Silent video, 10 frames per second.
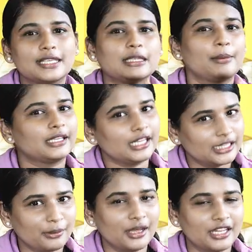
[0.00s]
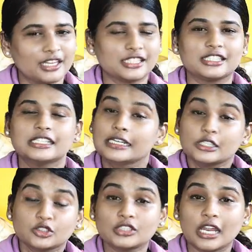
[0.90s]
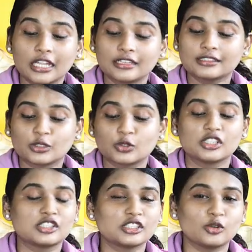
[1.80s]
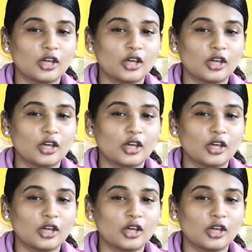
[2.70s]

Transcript: டேஸில் பார்த்தீங்கன்னா இந்த மாதிரி இருந்துச்சு ஸோ நல்ல ரிசல்ட் கொடுத்துச்சு ஸோ